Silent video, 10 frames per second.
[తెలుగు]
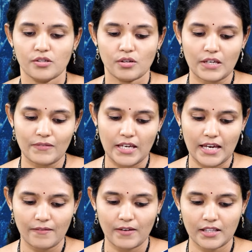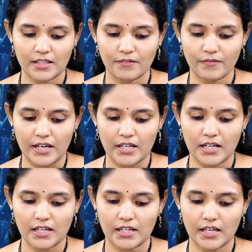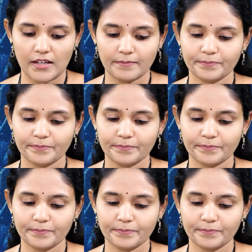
సో ఇవి ఏవైతే ఫైవ్ కంటే